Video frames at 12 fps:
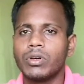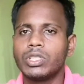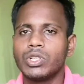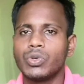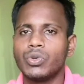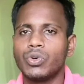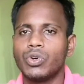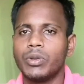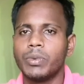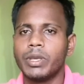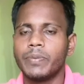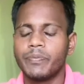হতে শুরু
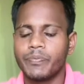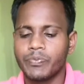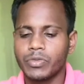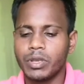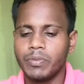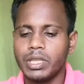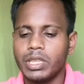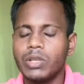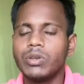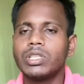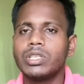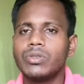করবে
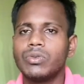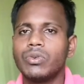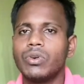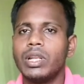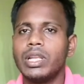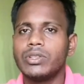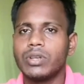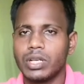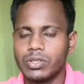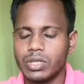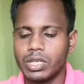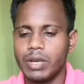বৃদ্ধি হতে শুরু করলেই
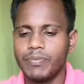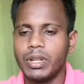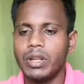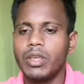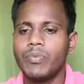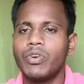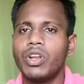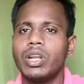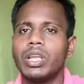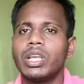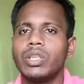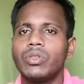সঙ্গে সঙ্গে আপনার এই
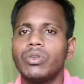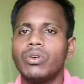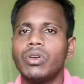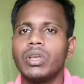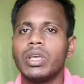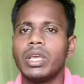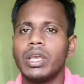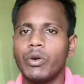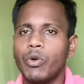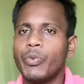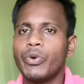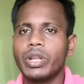ফলটা কিন্তু
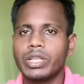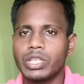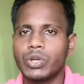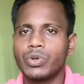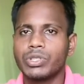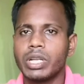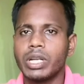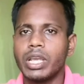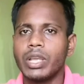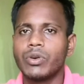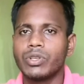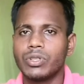উপরের যে খোসাটা
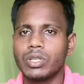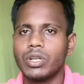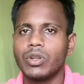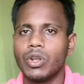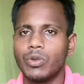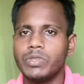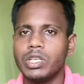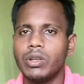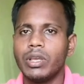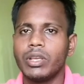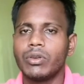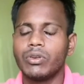এই খোসাটা নরম ছিল
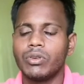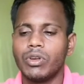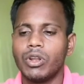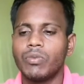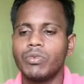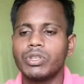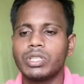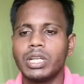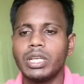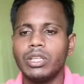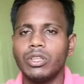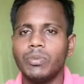এই নরম
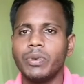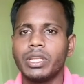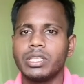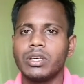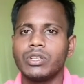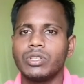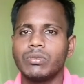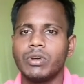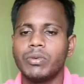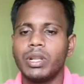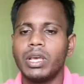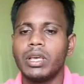খোসাটা কিন্তু ফেটে যাওয়ার
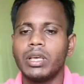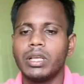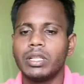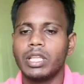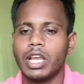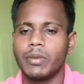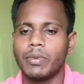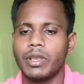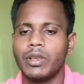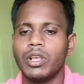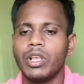সম্ভাবনা থাকবে